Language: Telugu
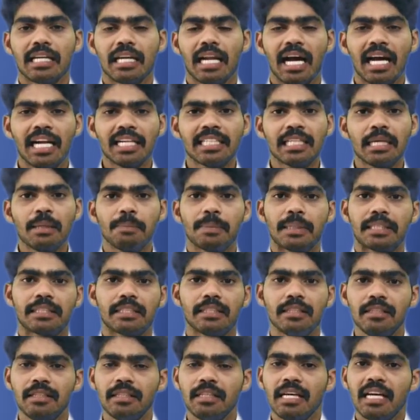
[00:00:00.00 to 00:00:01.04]

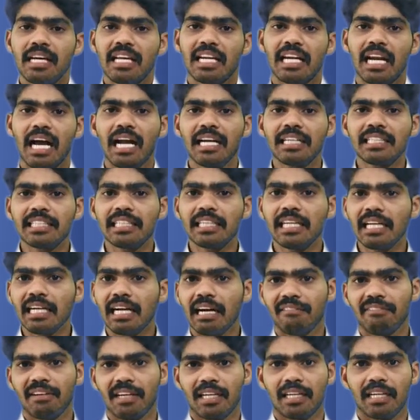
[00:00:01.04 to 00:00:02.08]
రాష్ట్రపతి రాష్ట్ర
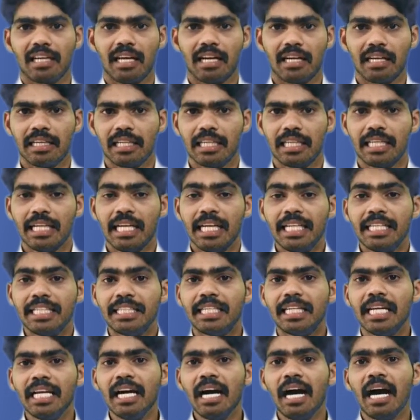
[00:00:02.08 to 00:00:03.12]
గవర్నర్ని
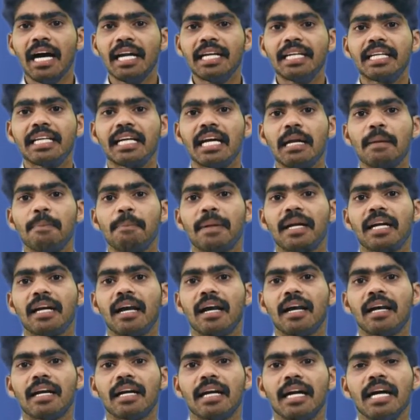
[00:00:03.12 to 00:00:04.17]
ఏ ఆర్టికల్
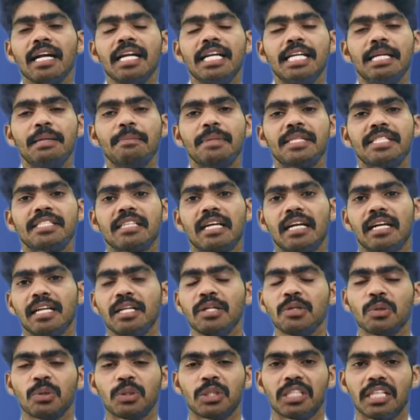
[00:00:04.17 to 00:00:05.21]
ప్రకారంగా
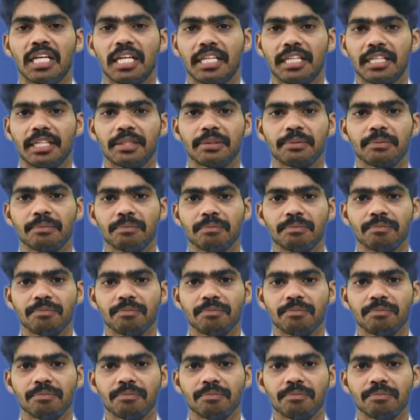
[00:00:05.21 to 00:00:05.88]
నియమిస్తాడని క్వశ్చన్ అడిగాడు